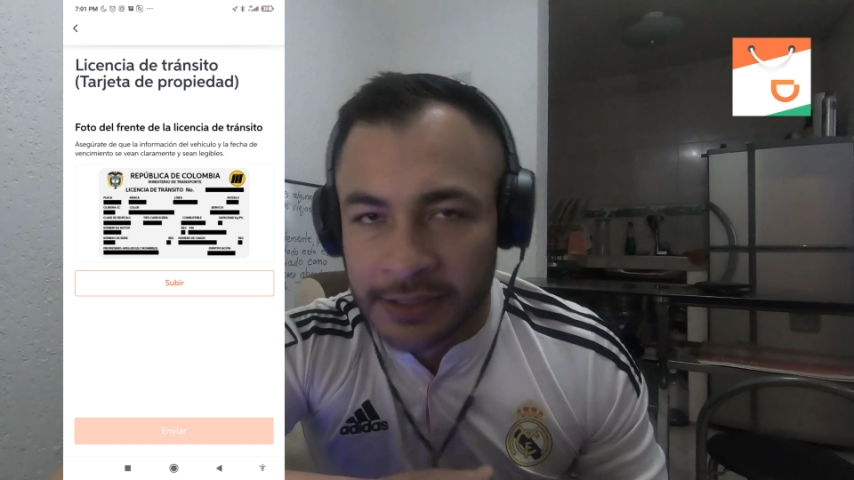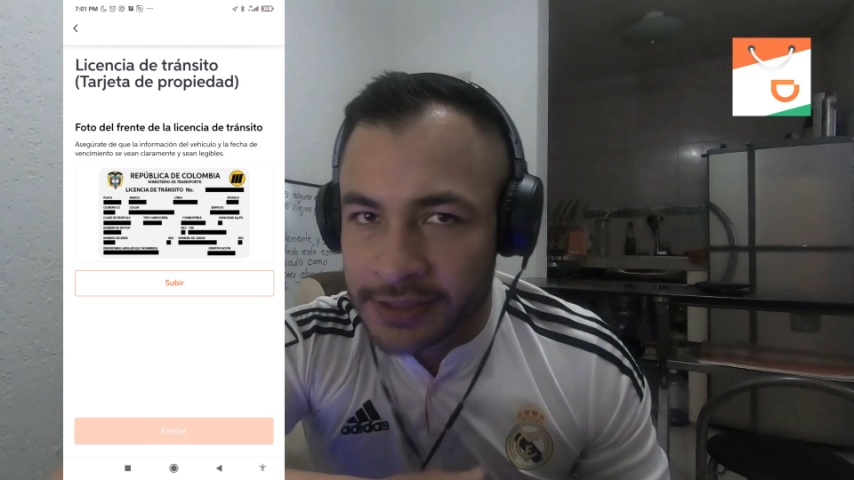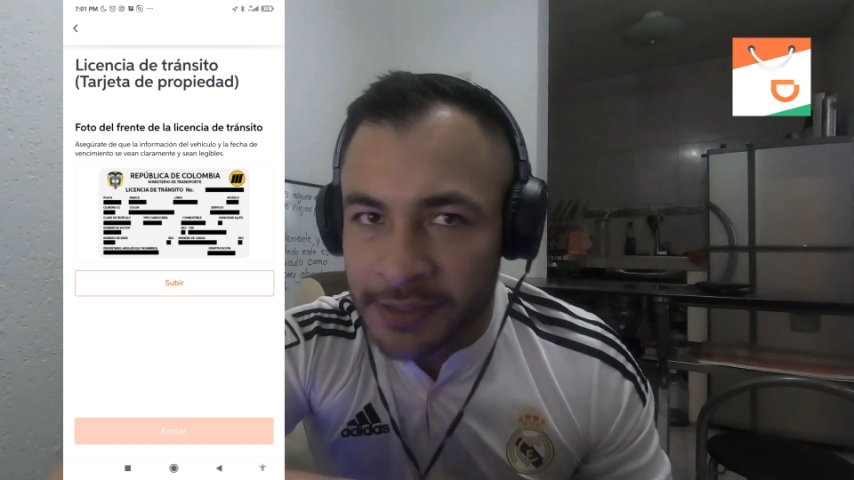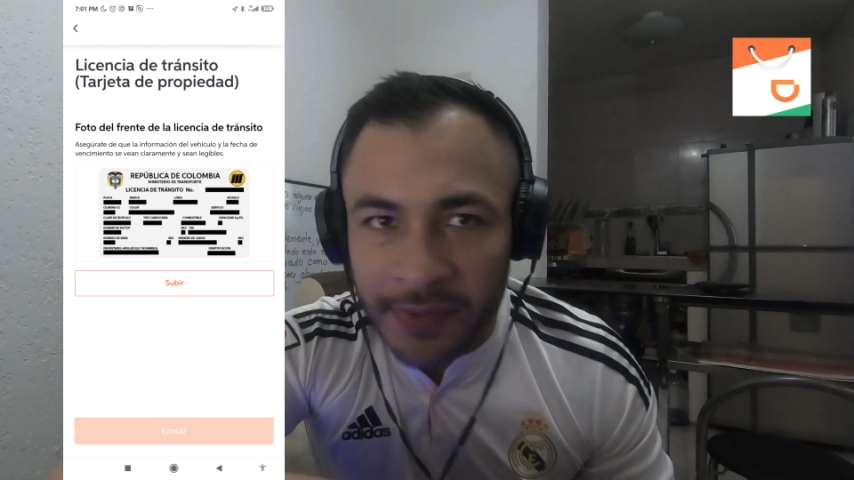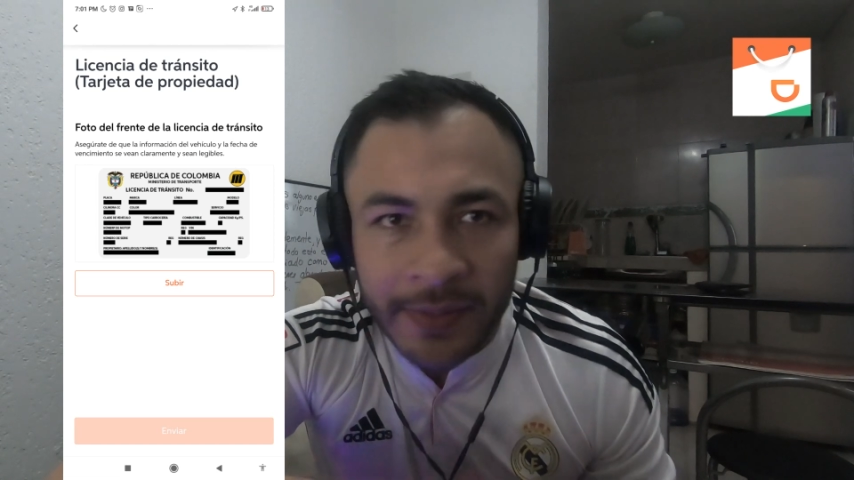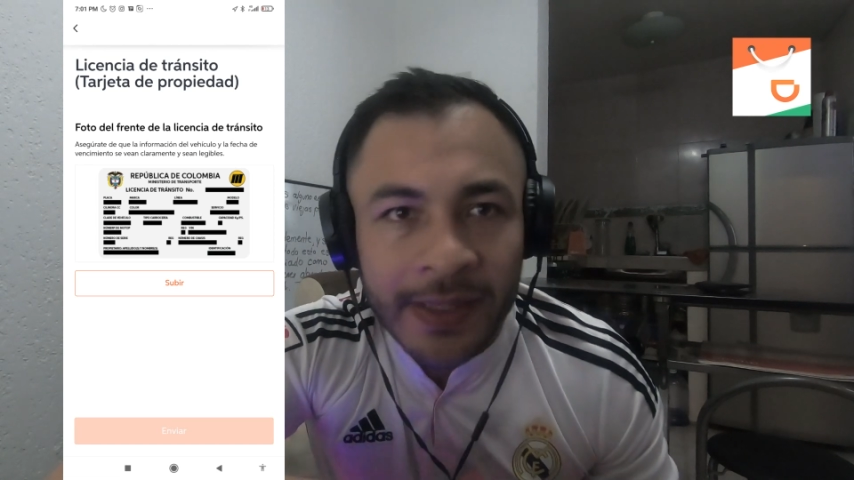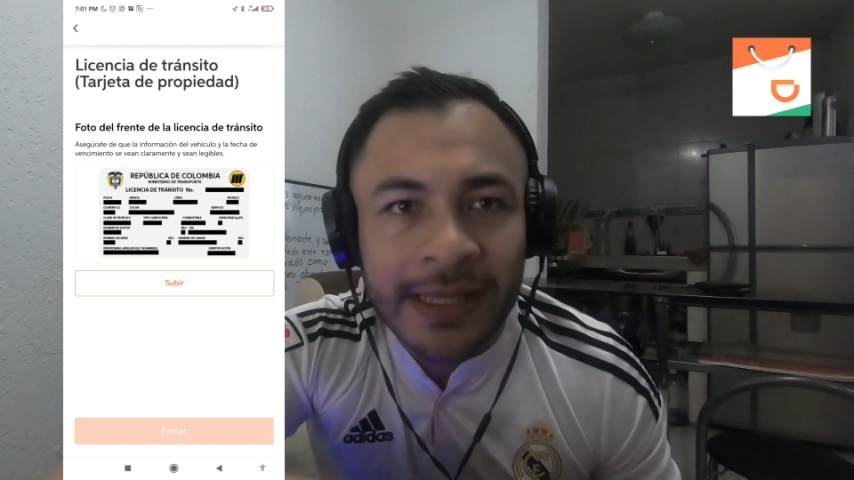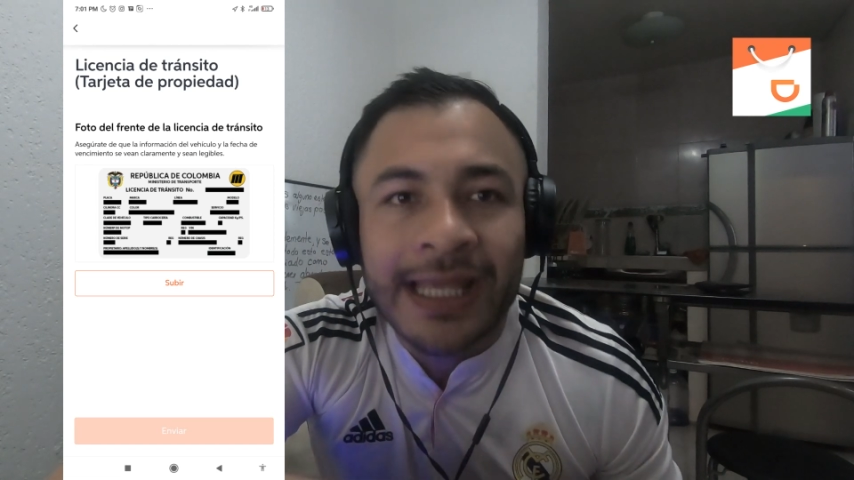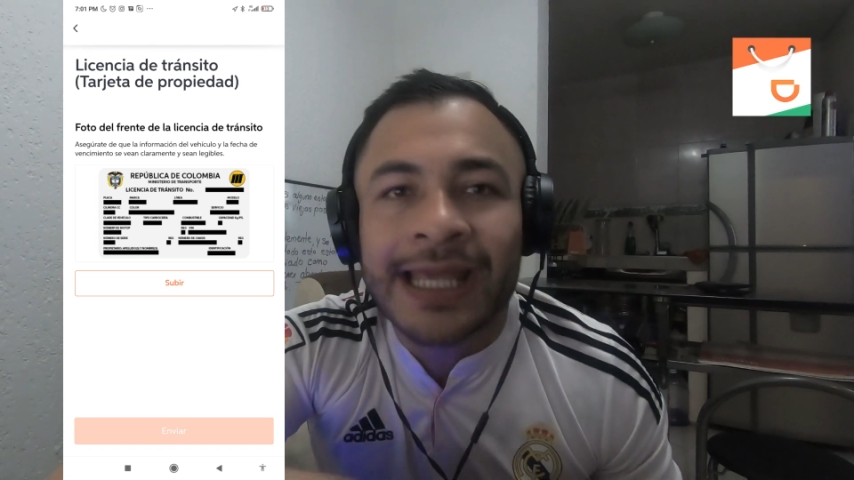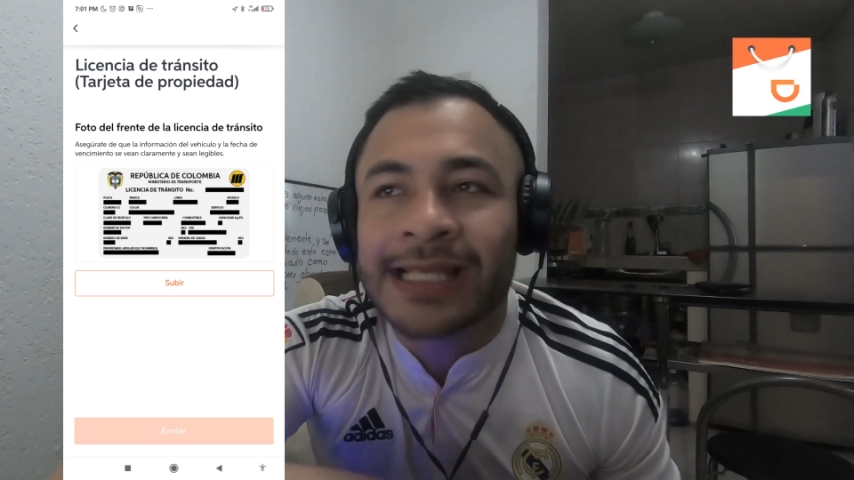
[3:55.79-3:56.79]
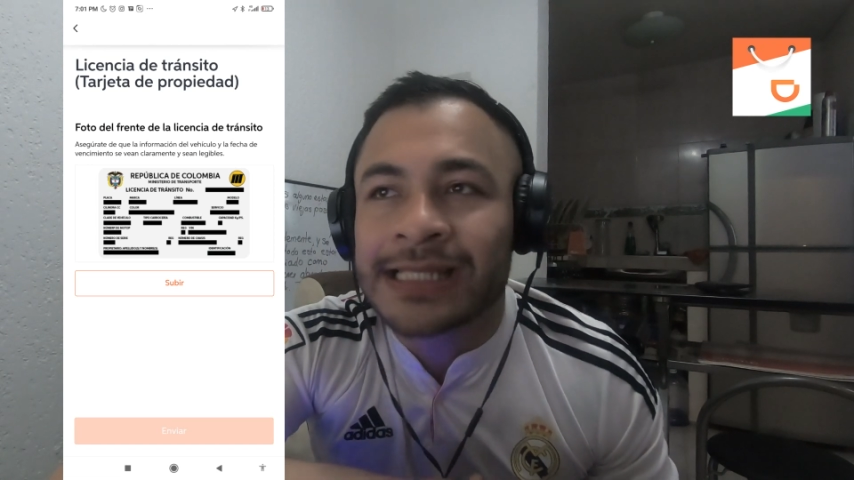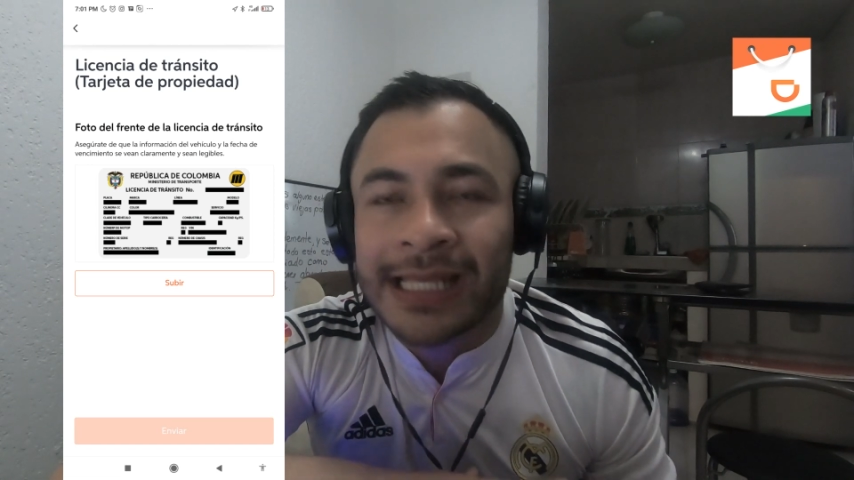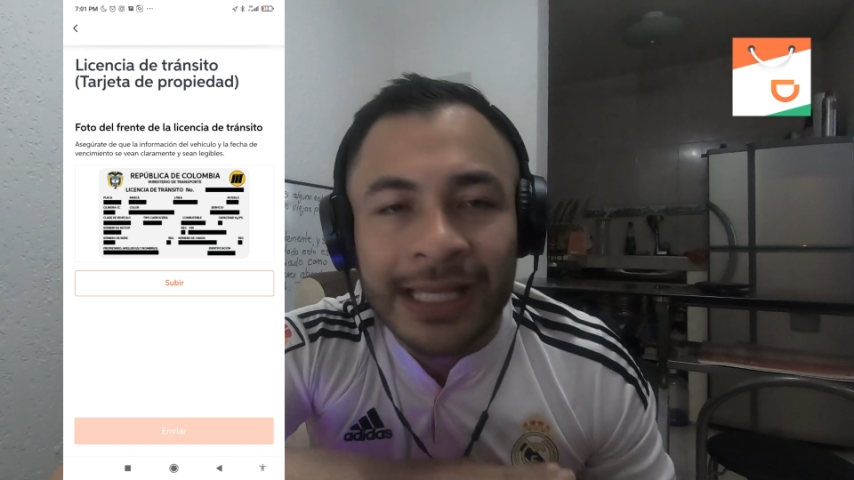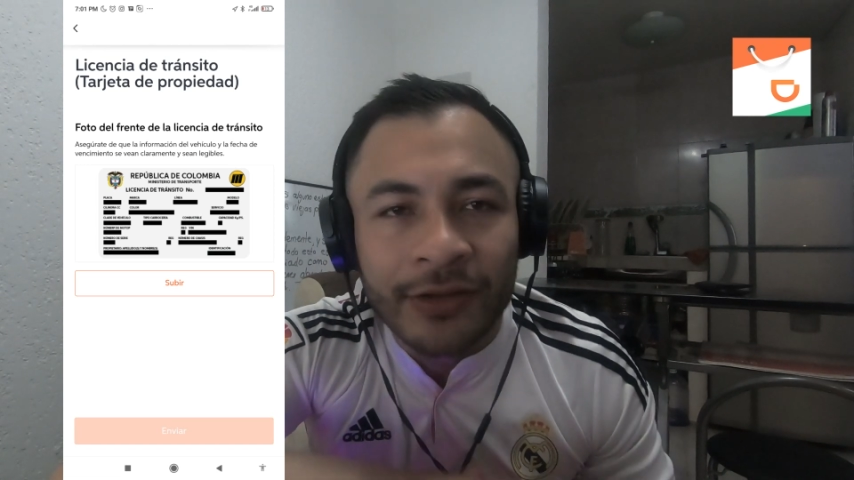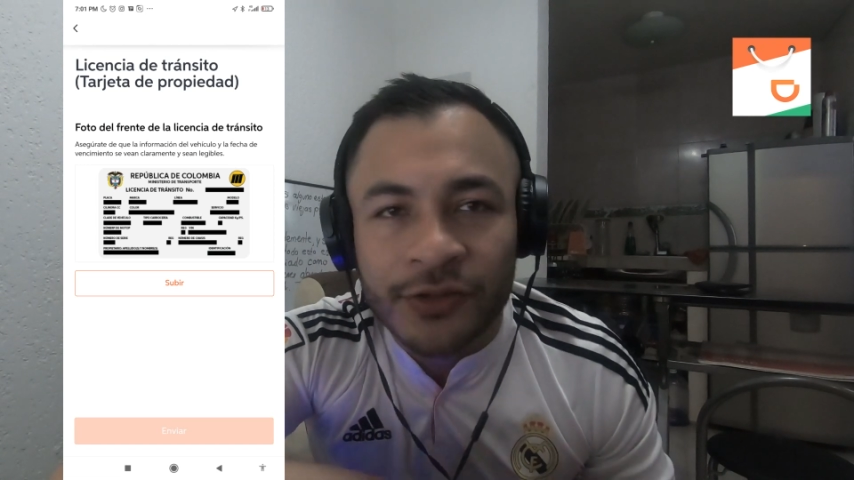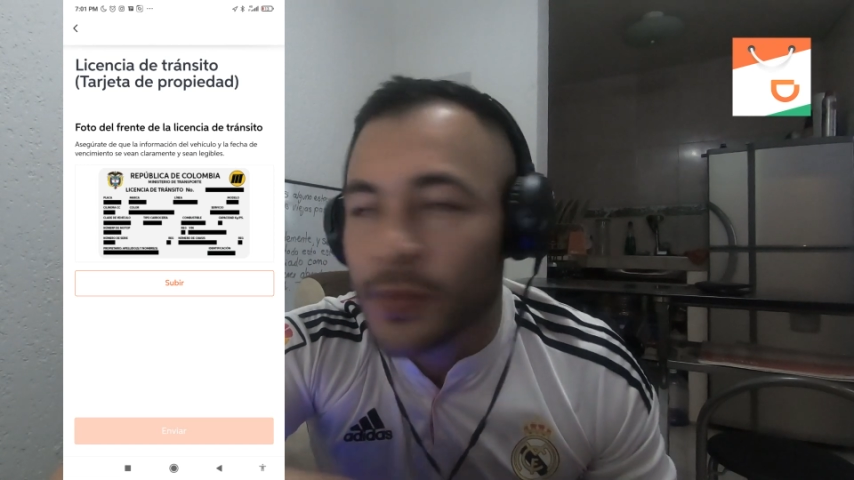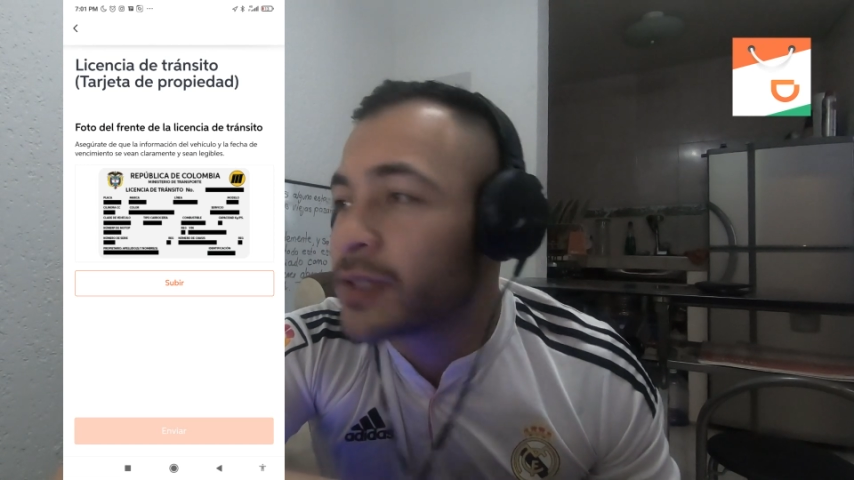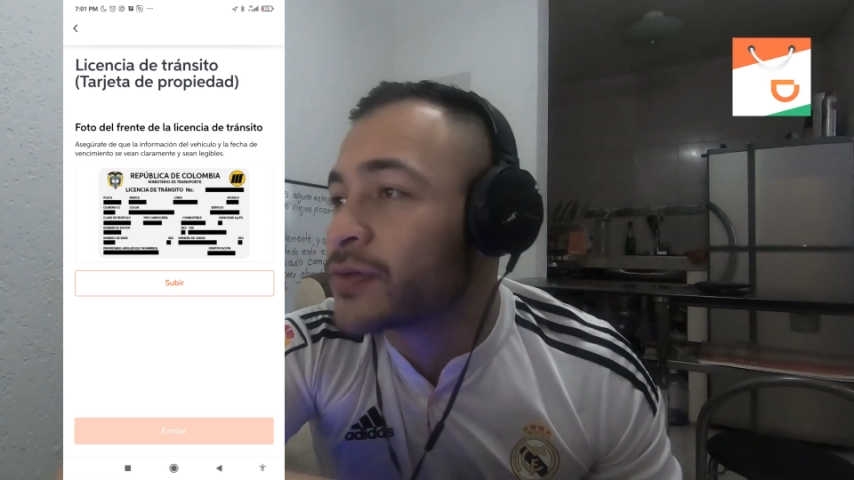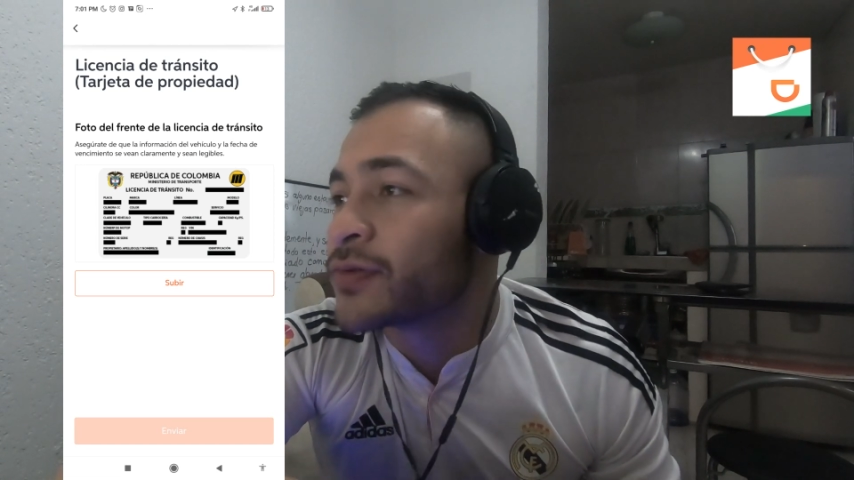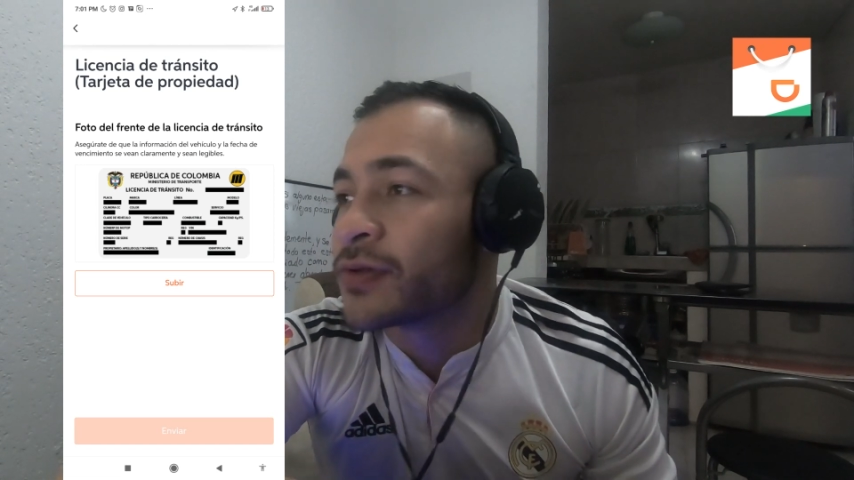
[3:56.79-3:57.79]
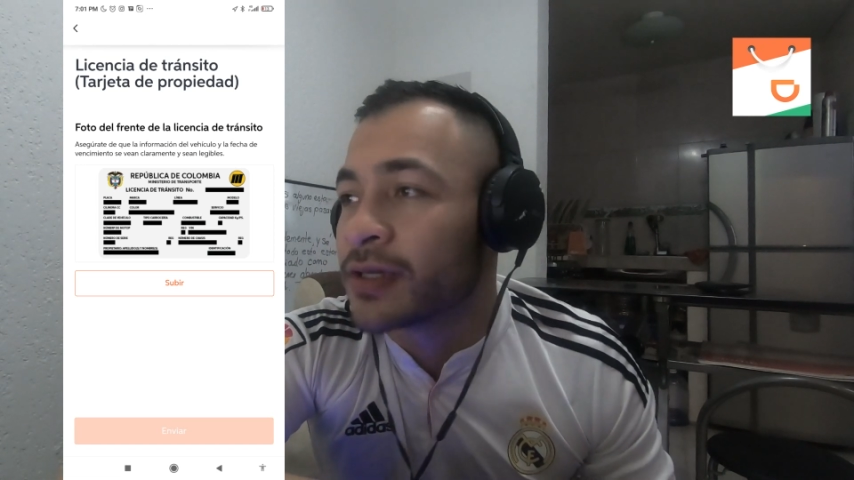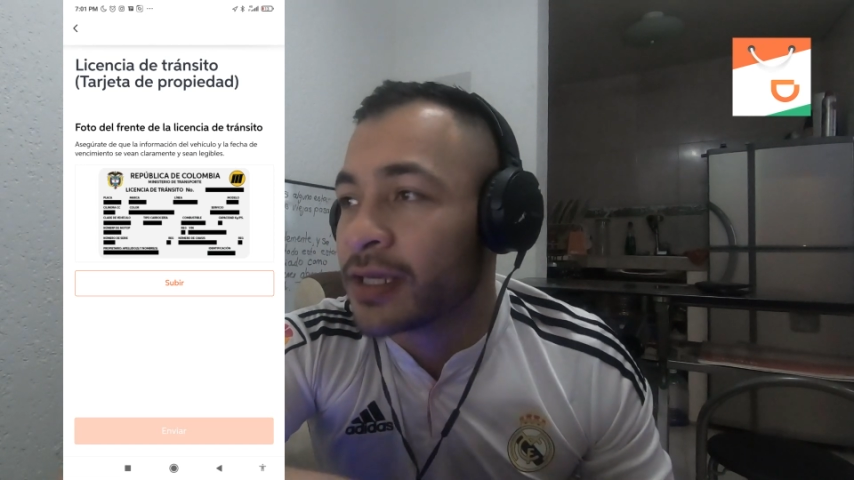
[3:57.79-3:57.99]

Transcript: Simplemente es seguir los pasos.